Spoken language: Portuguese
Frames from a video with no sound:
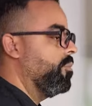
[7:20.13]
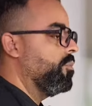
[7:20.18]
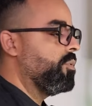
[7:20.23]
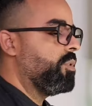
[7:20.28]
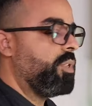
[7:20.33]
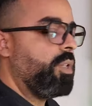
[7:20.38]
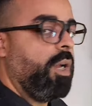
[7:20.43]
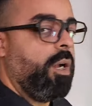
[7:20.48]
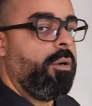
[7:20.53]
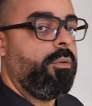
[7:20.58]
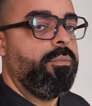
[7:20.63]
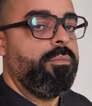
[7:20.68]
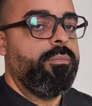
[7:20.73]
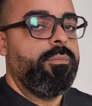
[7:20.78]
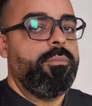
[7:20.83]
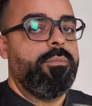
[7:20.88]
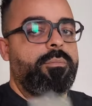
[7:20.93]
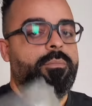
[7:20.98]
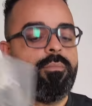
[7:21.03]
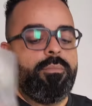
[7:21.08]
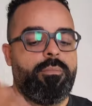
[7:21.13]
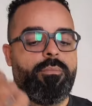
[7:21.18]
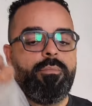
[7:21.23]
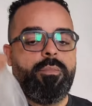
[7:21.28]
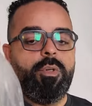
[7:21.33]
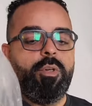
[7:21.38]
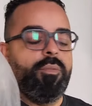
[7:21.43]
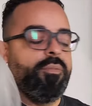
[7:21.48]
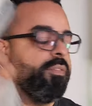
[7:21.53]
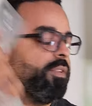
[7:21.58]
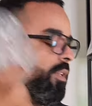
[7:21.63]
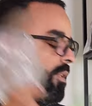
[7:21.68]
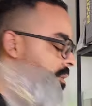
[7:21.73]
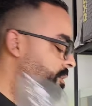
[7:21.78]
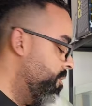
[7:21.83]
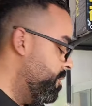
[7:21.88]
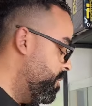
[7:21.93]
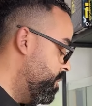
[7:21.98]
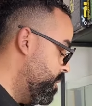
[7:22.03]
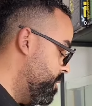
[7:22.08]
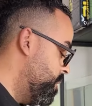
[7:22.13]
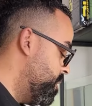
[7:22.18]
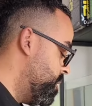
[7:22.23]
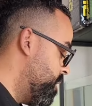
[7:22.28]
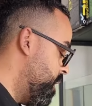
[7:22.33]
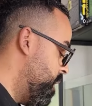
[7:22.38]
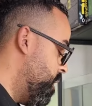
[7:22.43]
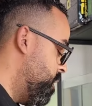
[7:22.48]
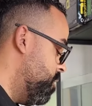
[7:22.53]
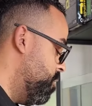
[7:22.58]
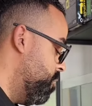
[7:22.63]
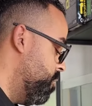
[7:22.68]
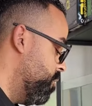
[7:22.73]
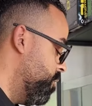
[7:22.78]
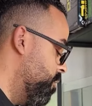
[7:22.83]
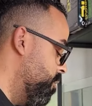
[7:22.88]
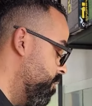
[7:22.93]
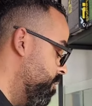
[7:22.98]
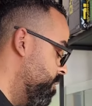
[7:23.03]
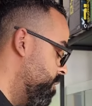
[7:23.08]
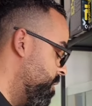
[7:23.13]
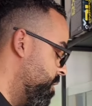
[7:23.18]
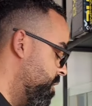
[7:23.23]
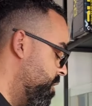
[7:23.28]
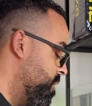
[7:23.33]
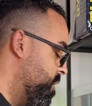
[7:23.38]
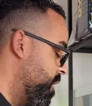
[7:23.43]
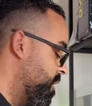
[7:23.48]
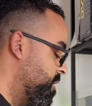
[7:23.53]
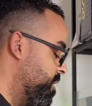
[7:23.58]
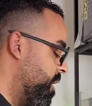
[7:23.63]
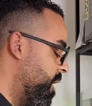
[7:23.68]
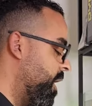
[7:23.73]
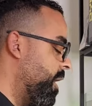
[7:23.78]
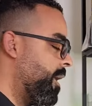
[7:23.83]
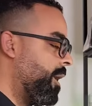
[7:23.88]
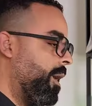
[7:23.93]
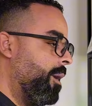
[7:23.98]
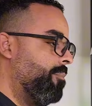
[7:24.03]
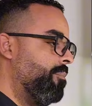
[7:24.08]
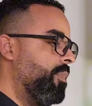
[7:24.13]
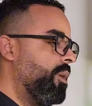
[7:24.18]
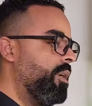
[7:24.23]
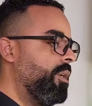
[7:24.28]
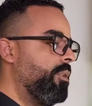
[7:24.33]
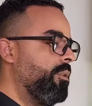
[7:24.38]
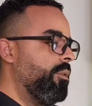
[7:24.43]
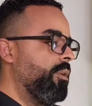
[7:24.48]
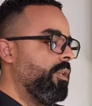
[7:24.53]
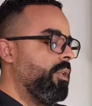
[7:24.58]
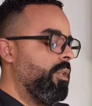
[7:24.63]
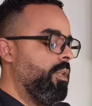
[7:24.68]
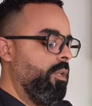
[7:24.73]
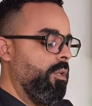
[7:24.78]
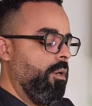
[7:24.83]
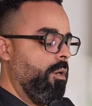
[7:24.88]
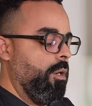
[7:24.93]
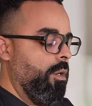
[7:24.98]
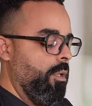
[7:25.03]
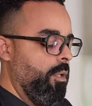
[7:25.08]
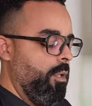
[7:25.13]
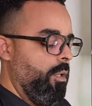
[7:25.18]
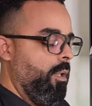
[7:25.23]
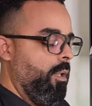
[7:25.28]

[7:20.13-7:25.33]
um sal bovino sem iodo, que já está acabando aqui, ó